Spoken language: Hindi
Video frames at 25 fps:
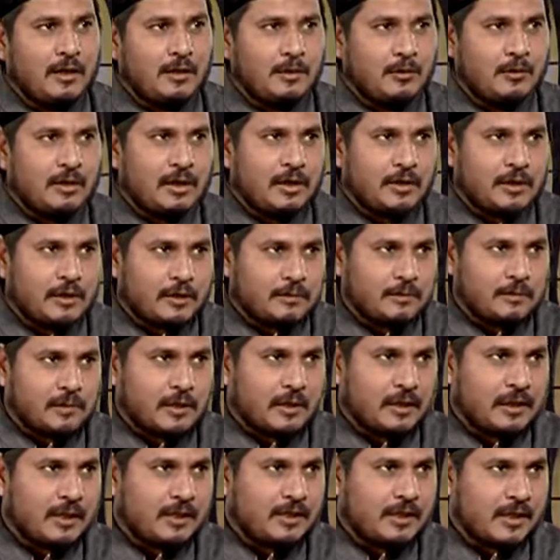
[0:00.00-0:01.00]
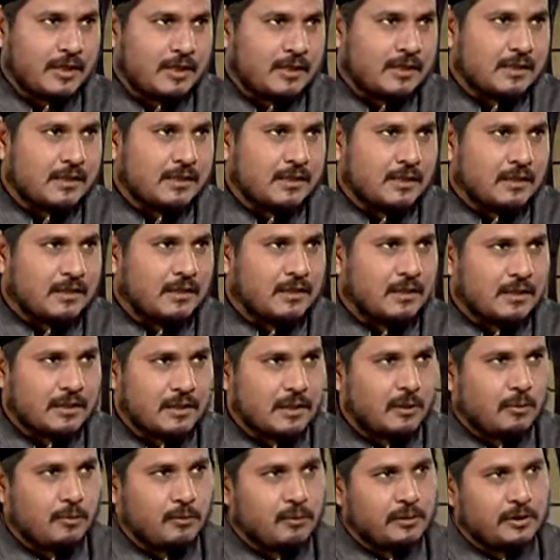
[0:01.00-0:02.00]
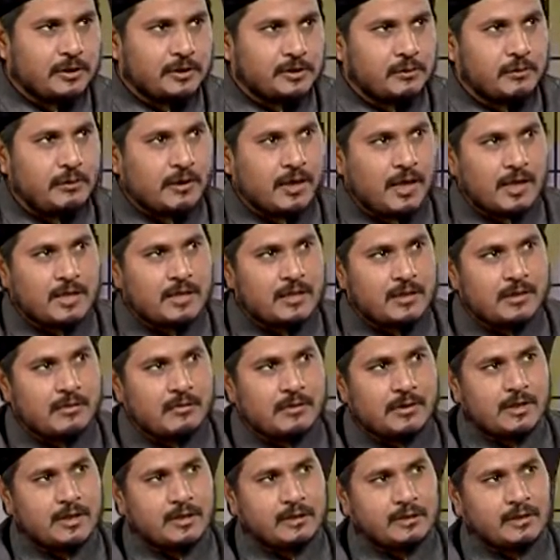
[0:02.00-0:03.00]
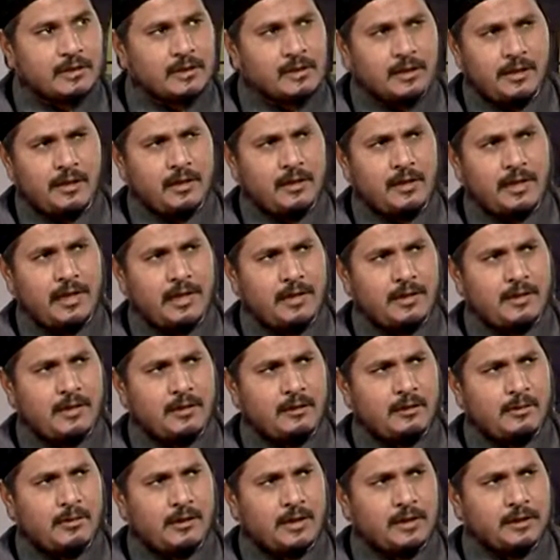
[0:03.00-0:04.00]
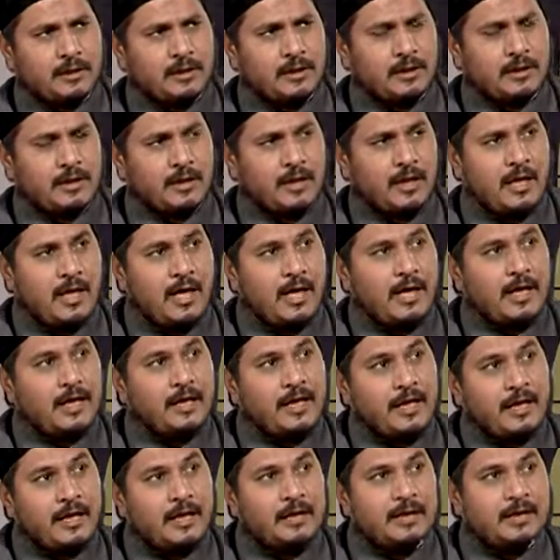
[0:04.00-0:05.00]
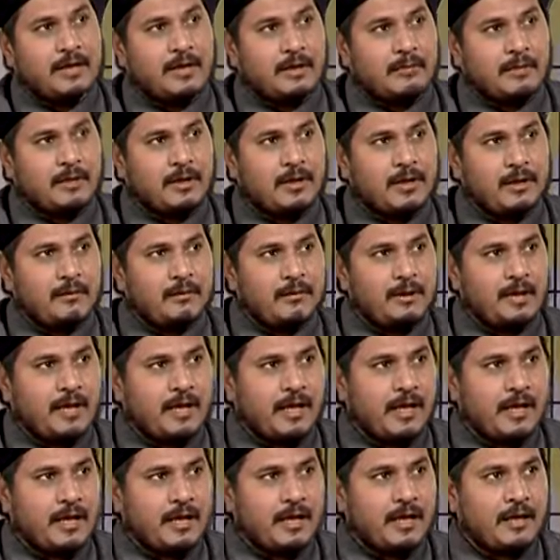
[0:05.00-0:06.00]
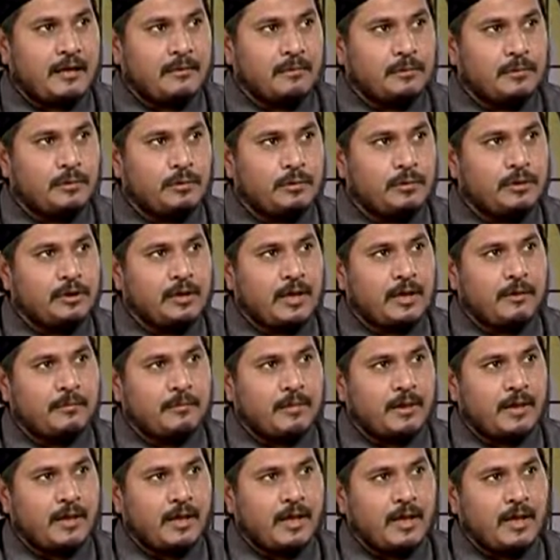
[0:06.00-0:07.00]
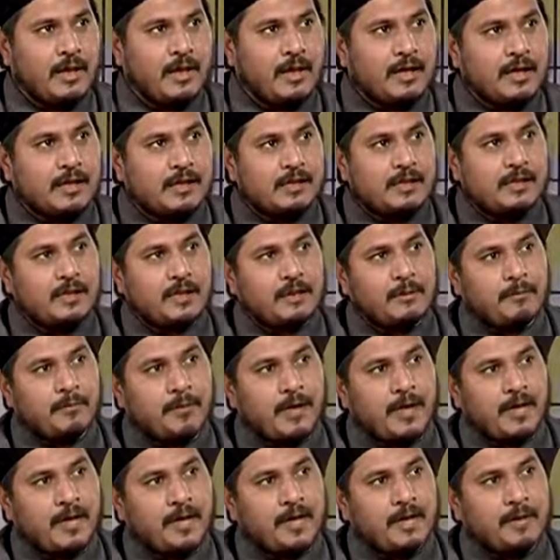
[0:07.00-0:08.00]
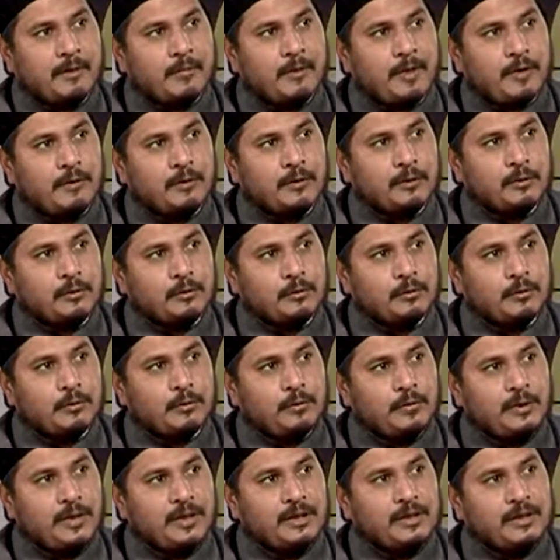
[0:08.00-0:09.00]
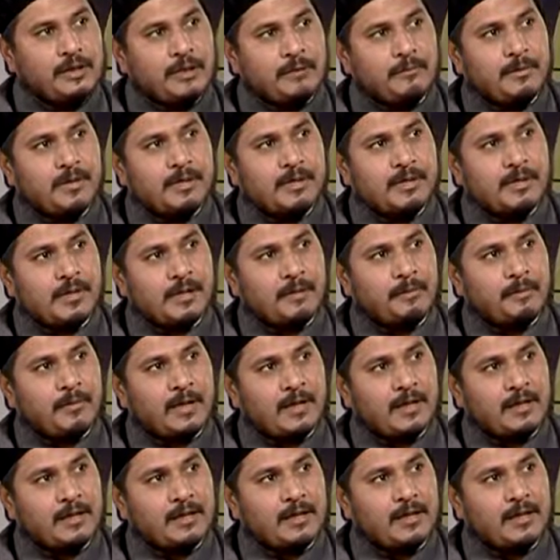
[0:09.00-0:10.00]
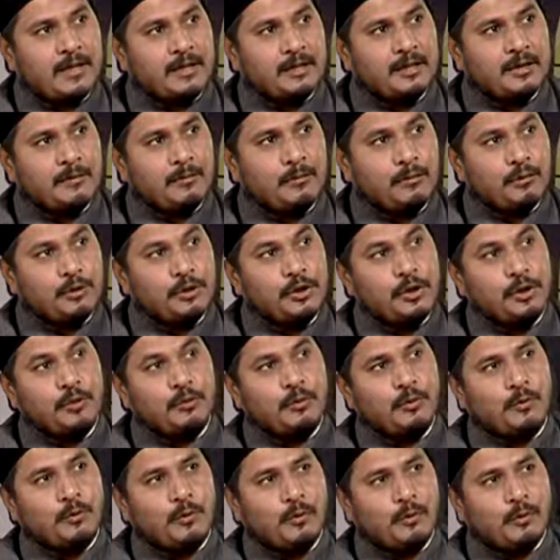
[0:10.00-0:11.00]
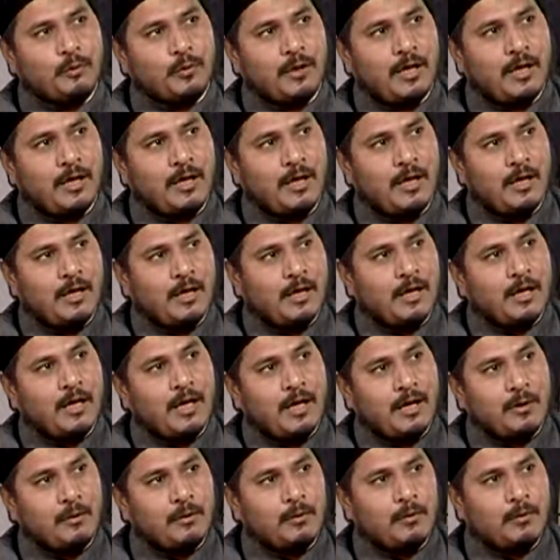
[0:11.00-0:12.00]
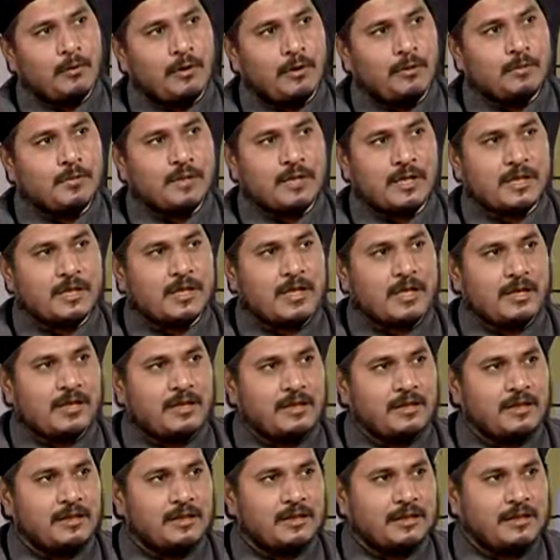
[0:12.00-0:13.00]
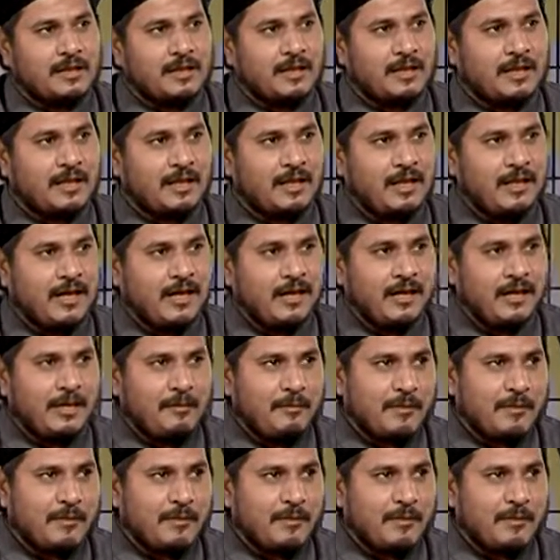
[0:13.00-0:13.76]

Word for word: तो ये तमगे ये इज़्ज़त ये सलूट इसको हासिल हो सकते थे नहीं हासिल नहीं हो सकते थे हम्म। यानी इसका मतलब ये है कि हम दुनिया में इज़्ज़त पाने के बावजूद भी जब इज़्ज़त पाते हैं जब मुजरिमों को गुनागारों गारों को हम सज़ा दे देते हैं हम्म।